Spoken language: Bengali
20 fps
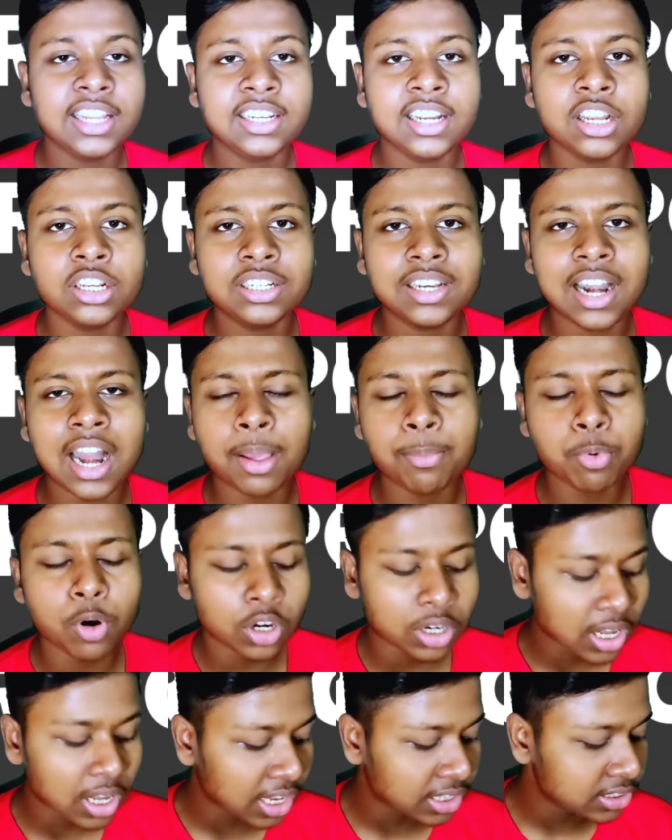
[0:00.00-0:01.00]
এই যে
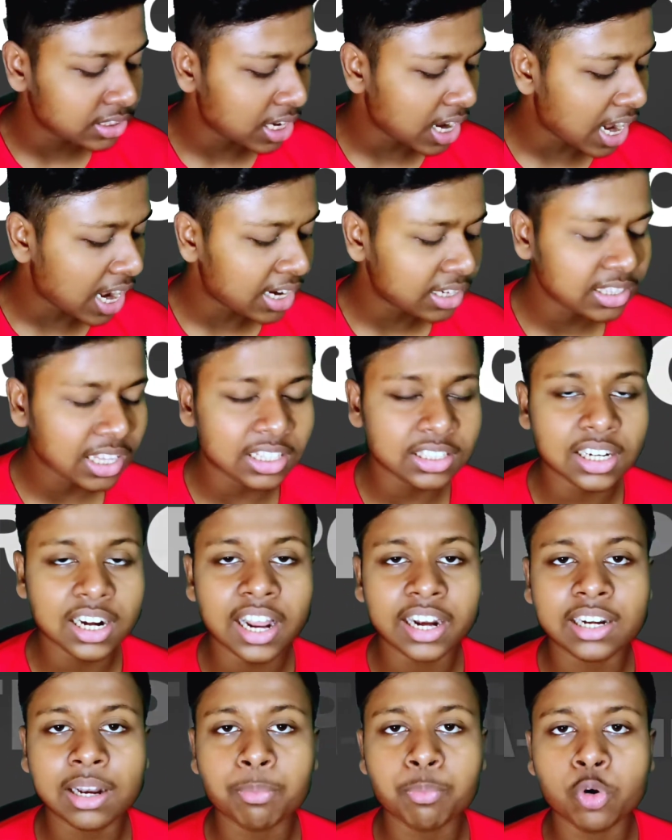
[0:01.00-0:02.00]
ট্রাইপডটা আছে আর
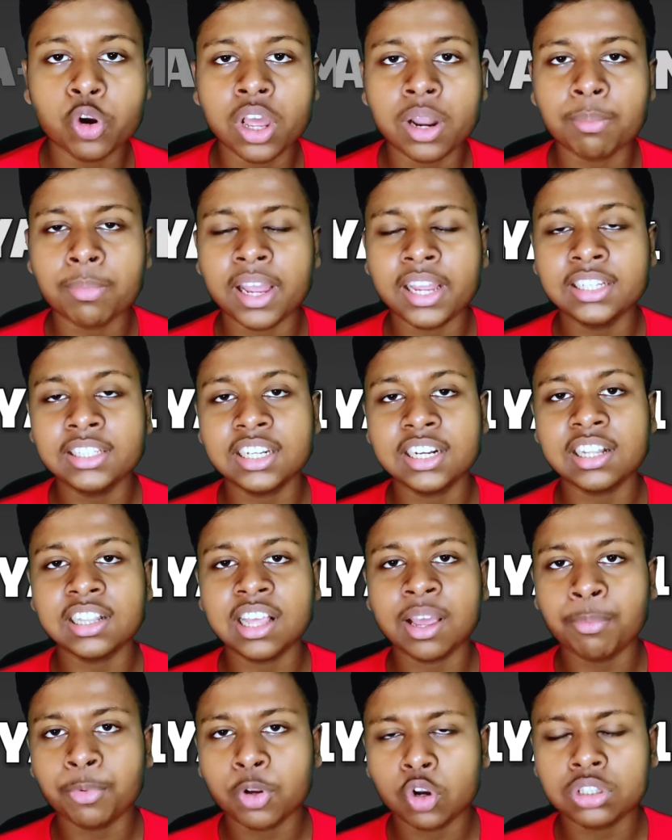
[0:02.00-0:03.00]
তাছাড়া একটা বয়ার মাইক যেটা
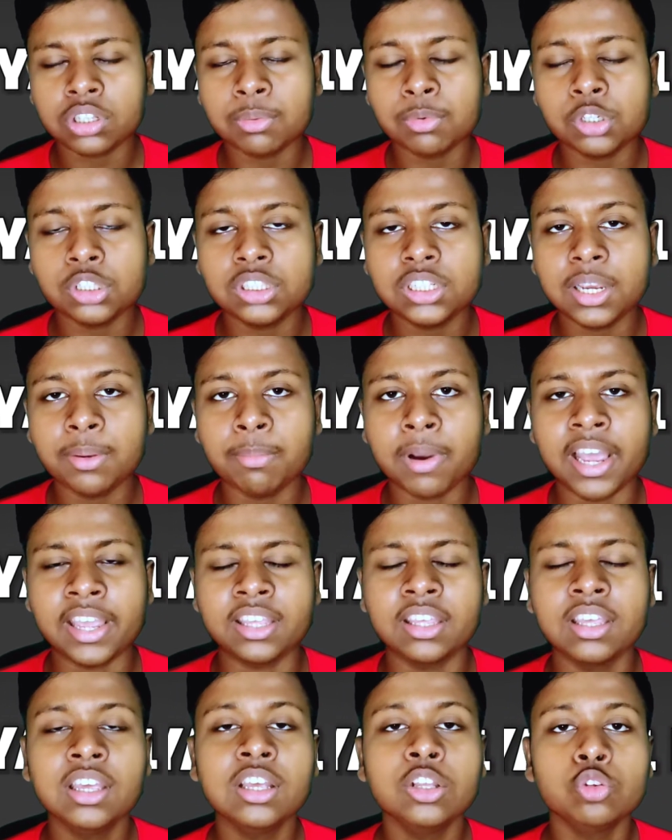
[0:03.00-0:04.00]
দিয়ে আমি কথা বলছি এই
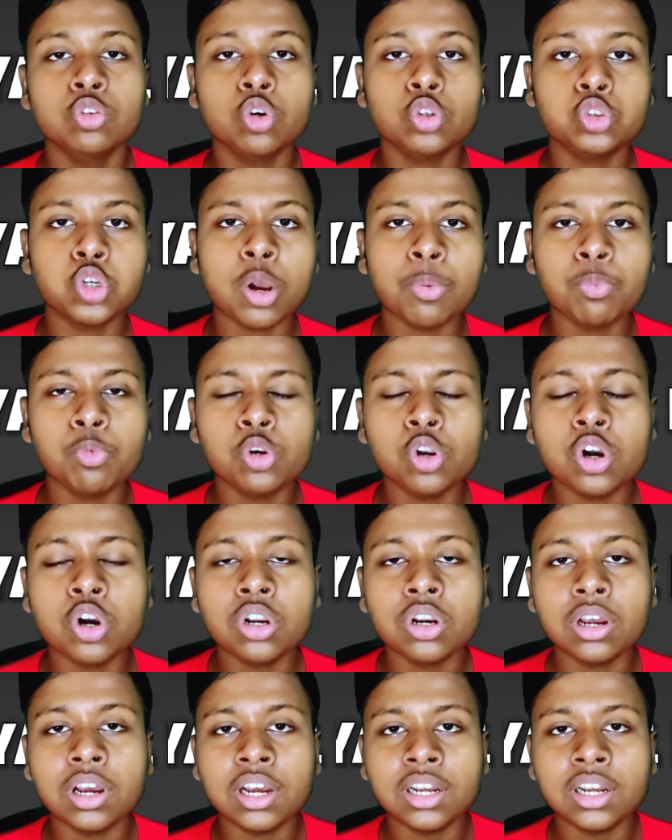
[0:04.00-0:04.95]
মাইক তো সবগুলো